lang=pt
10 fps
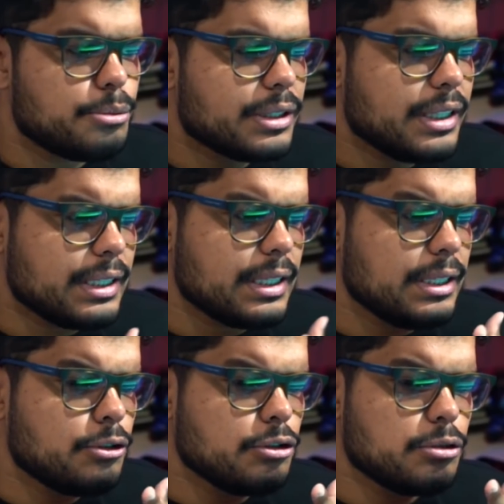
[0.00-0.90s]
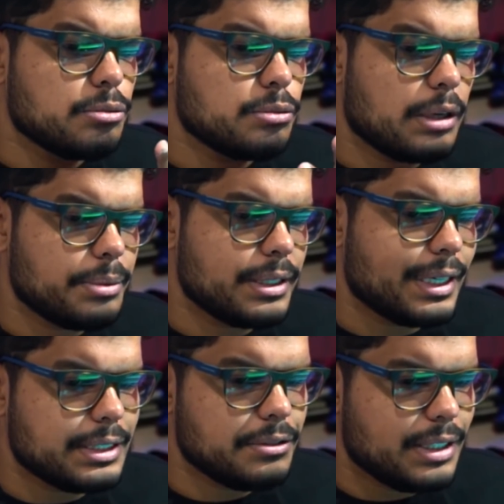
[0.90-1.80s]
Por que, que um, um,
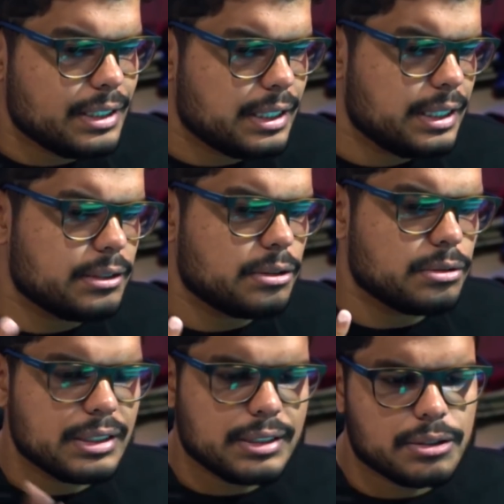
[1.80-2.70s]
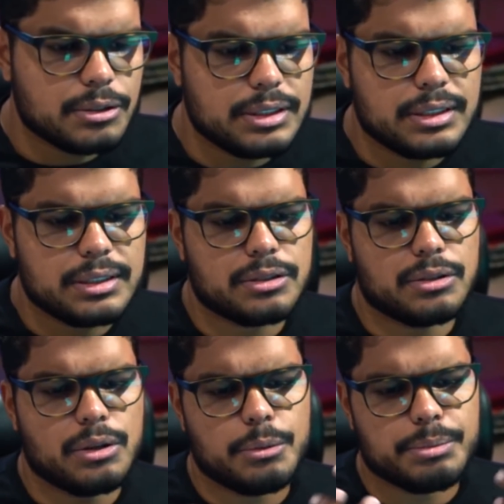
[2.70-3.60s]
aplicativo daquele, com tantas coisas
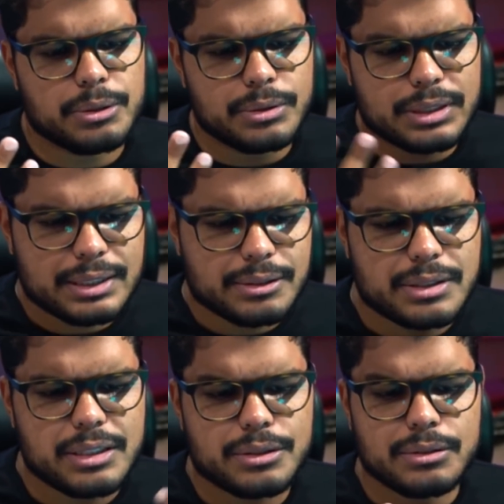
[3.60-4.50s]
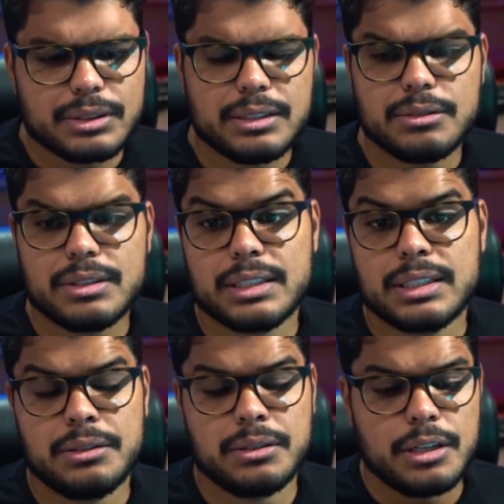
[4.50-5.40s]
top, com tantos isso, com tantos
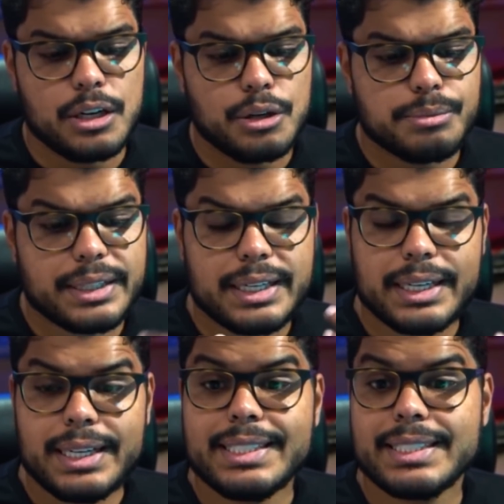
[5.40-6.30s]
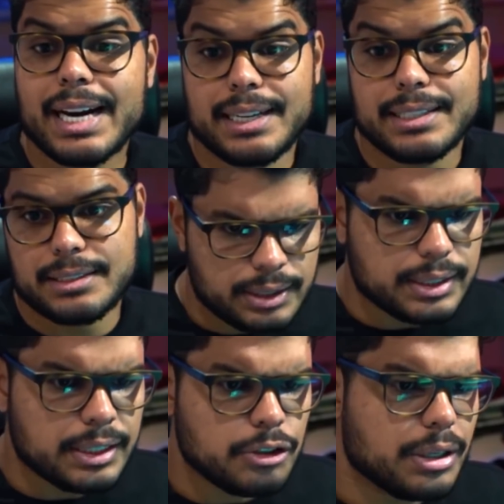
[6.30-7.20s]
aquilo, por que, que ele é de graça?
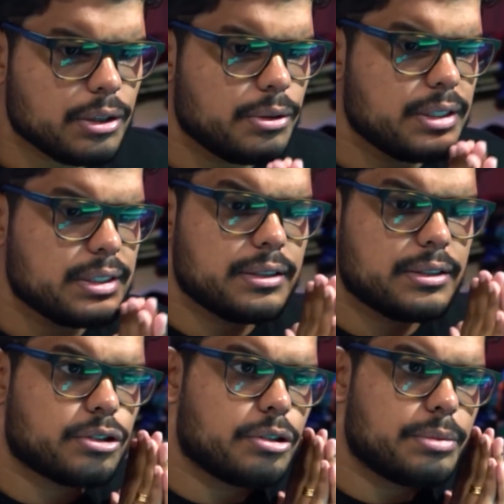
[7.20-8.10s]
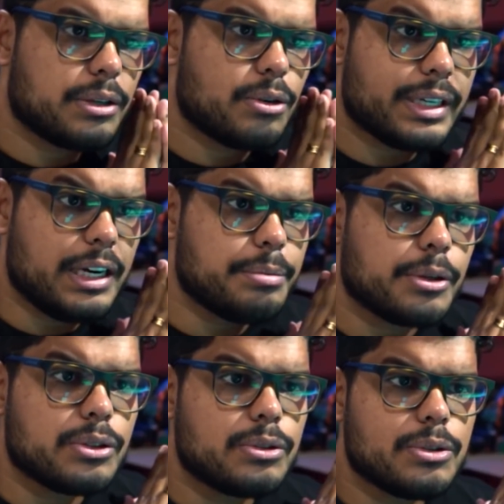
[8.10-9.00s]
Entenda uma coisa sobre qualquer
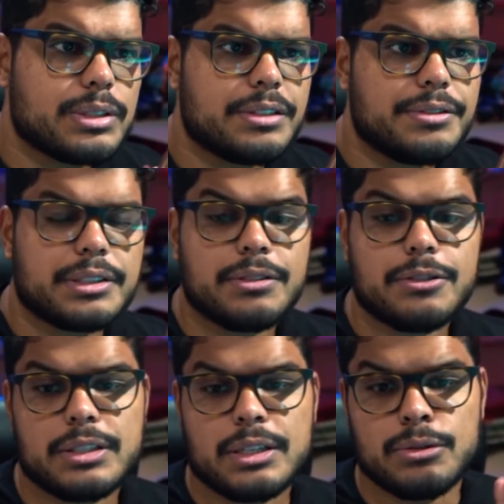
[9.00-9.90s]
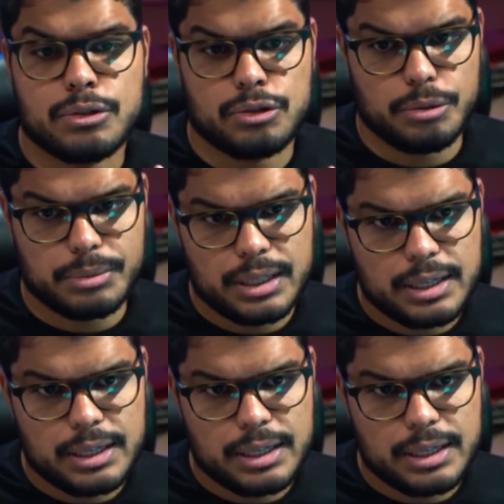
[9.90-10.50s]
produto ou serviço que você consome.